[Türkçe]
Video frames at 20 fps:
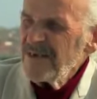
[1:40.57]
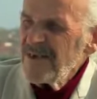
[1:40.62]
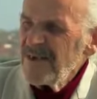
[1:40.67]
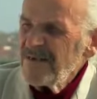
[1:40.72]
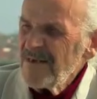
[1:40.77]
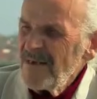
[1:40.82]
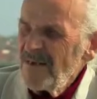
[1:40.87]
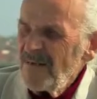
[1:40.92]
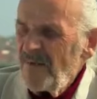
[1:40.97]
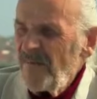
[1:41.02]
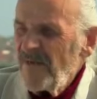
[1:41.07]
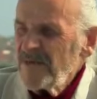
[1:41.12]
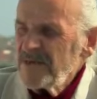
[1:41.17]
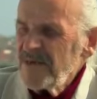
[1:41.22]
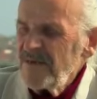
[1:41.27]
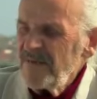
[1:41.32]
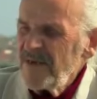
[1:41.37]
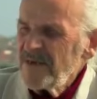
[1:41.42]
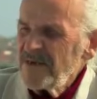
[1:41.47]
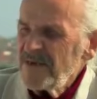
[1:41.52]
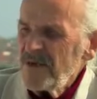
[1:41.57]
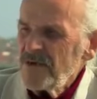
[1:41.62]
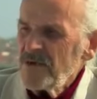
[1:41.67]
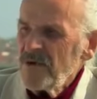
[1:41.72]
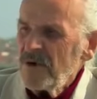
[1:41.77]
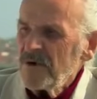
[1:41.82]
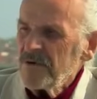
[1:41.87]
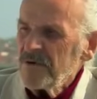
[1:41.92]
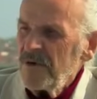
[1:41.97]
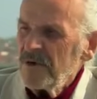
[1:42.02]
Çe çe. O beste beste
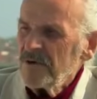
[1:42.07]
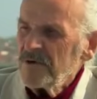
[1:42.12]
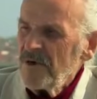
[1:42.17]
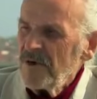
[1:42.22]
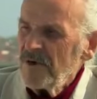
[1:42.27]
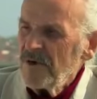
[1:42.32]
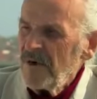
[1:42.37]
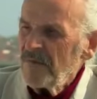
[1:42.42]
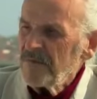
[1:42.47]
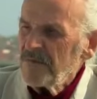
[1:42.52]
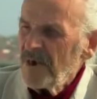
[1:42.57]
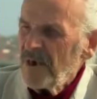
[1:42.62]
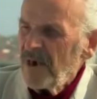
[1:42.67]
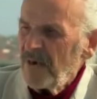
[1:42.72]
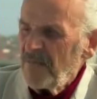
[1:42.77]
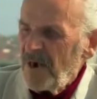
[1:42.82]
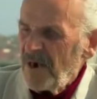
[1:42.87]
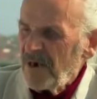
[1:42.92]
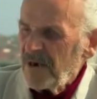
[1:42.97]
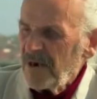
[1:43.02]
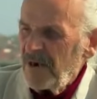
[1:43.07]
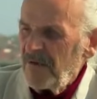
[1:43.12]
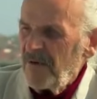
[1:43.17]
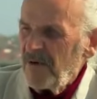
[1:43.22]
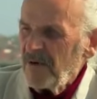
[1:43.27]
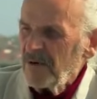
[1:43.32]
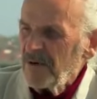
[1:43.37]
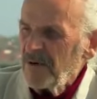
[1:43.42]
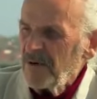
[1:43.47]
şak şak şak yapsak baklava